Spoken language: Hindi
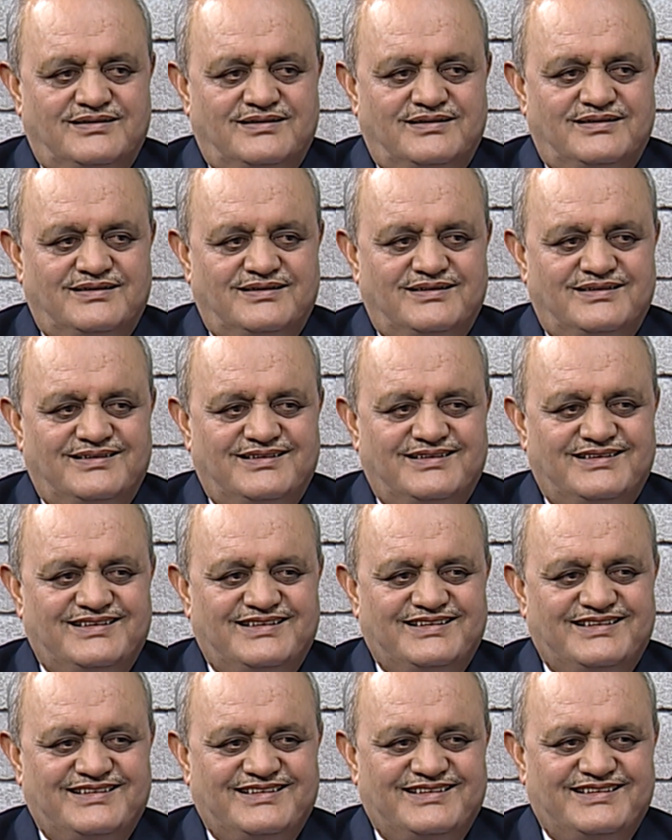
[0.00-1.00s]
बहुत
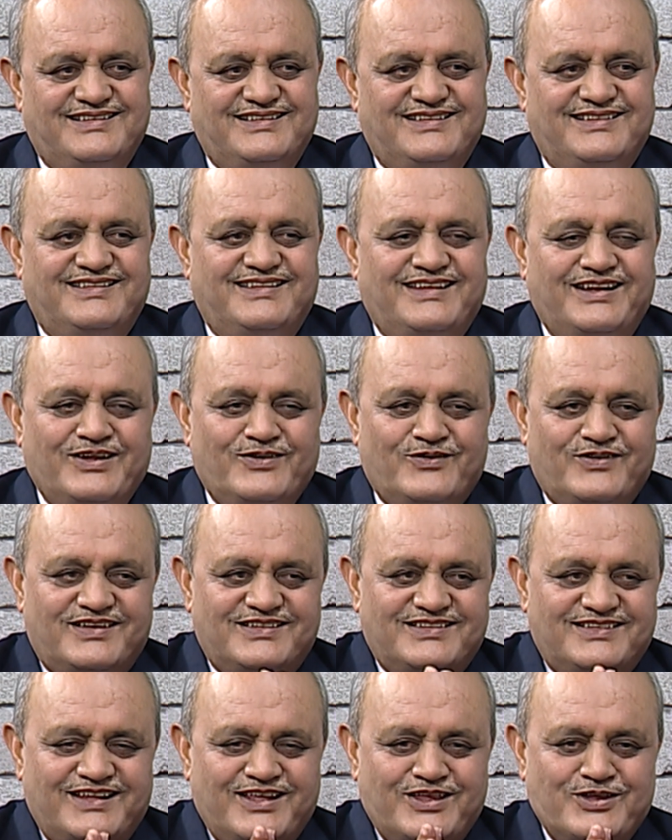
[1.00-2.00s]
स्वागत है
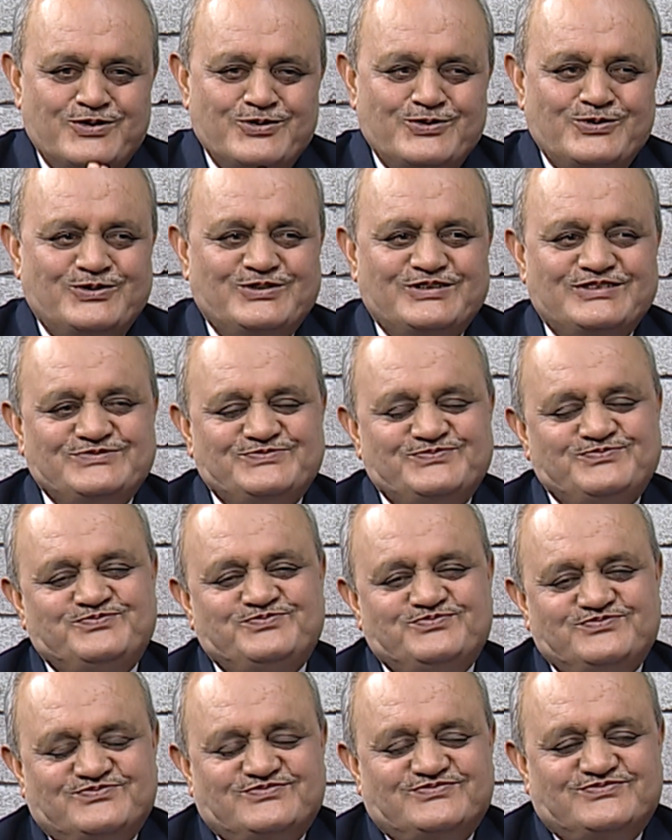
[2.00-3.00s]
धन्यवाद दर्शकों
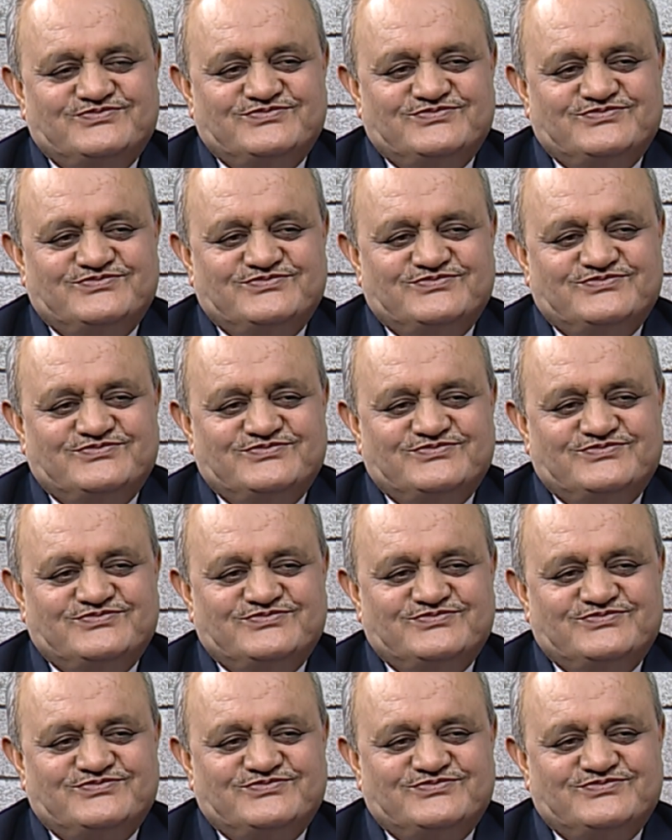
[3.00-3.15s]
जितनी इनकी